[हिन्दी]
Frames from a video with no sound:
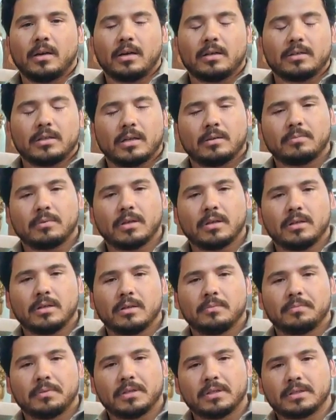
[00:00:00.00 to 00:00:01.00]
आज आपके
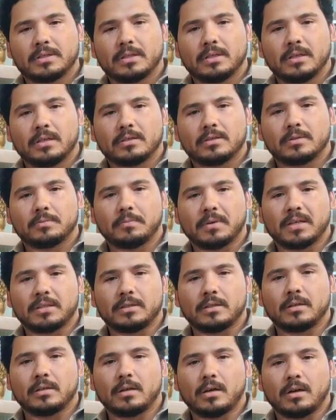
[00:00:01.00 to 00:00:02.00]
लिए फिर से एक
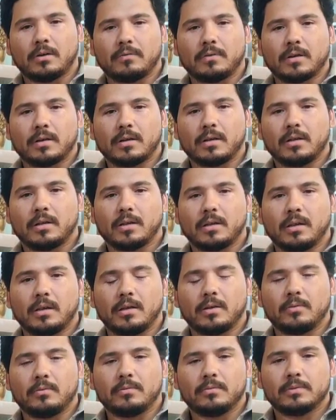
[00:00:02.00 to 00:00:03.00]
स्पेशल ऑफ़र लेके
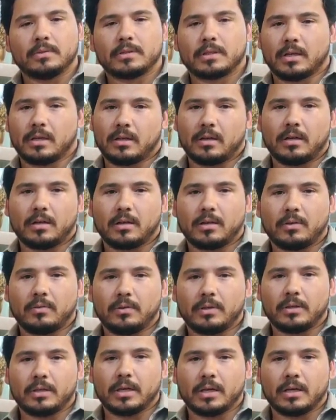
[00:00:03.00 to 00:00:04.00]
आया हूँ सेल लगी
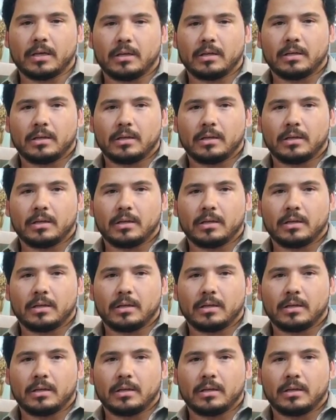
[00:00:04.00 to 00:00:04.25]
हुई है